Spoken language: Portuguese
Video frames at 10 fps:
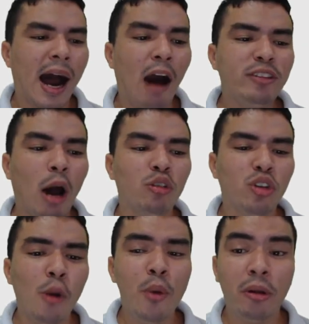Ao dar um
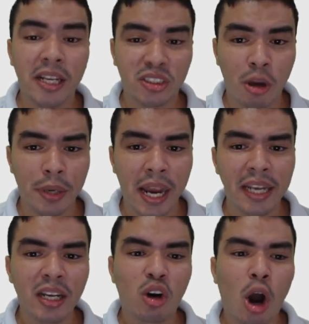duplo clique sobre
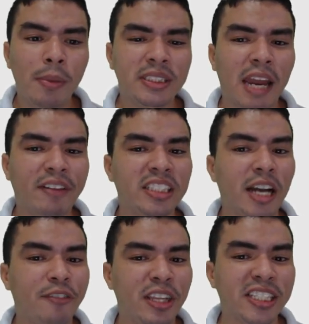ele, observe que ele
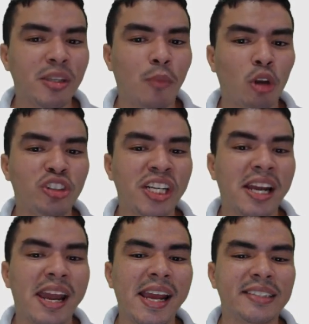já vem nesse modo
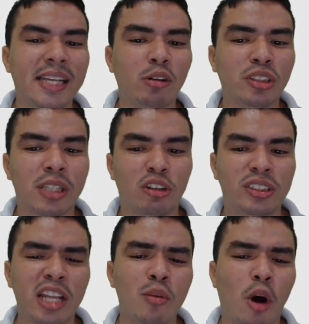de execução,
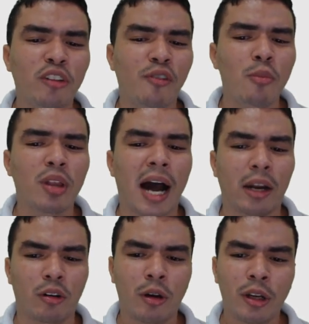já no modo
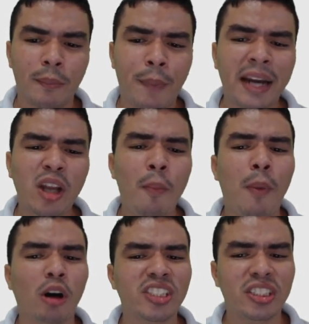formulário. Para que eu
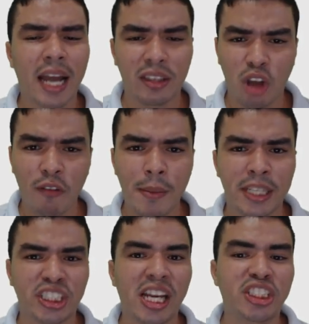possa estar
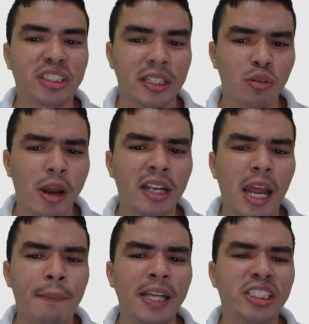novamente editando ele,
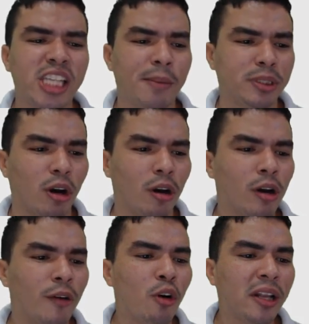é bem simples. Ó.
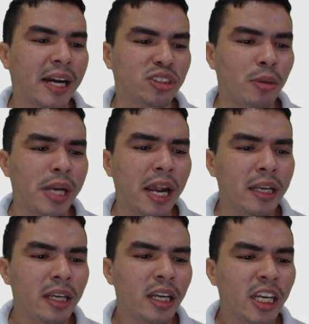Vou clicar sobre
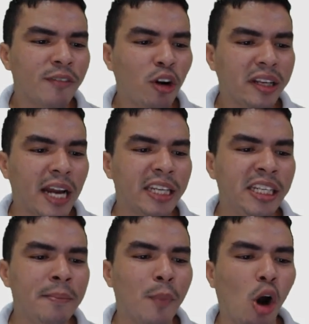ele e vou clicar
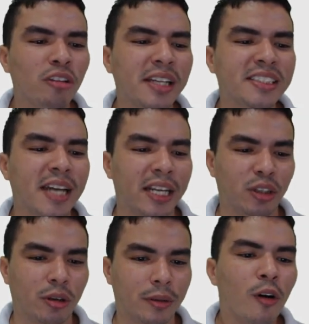em modo
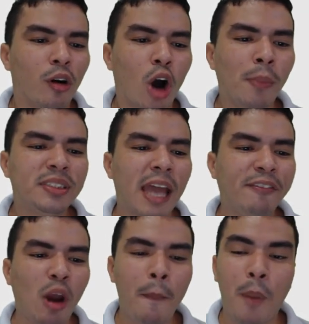design. Ó.
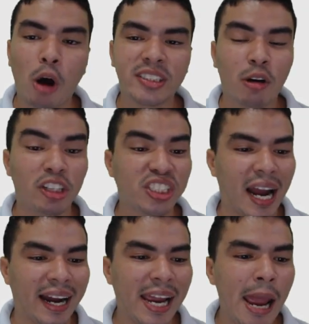Observe que eu posso agora
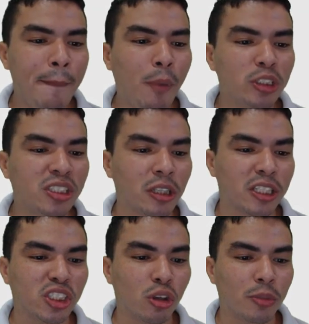estar reposicionando
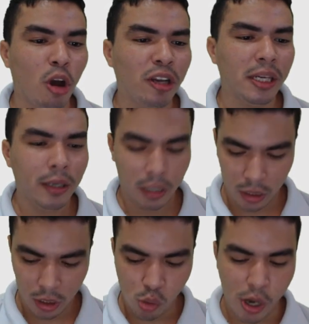esse nome login.
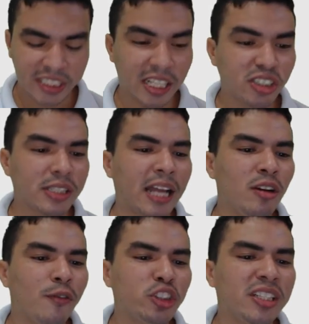Com ele
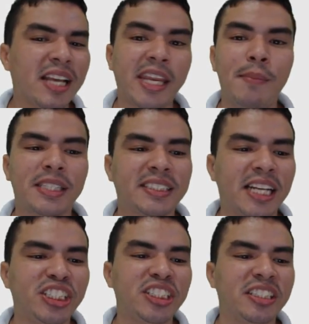selecionado, vou utilizar aqui a minha
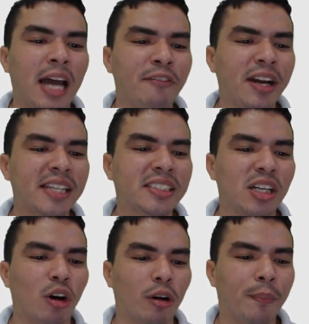setinha de
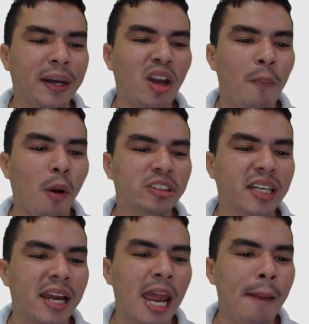navegação, ó, para que eu
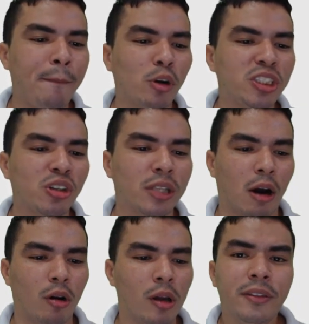possa reposicionar.